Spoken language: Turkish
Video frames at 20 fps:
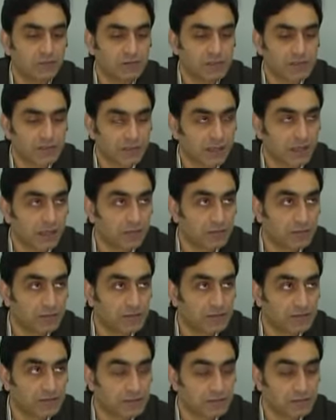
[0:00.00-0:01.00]
bizden
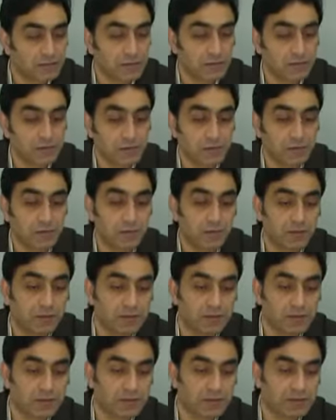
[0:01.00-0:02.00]
habersiz, bizim hiç
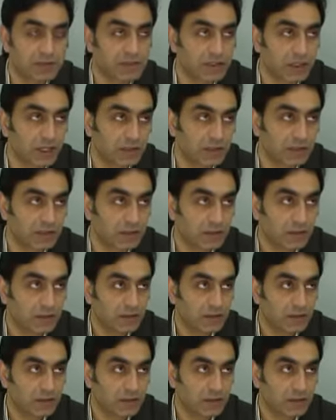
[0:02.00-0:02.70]
bilmediğimiz işler,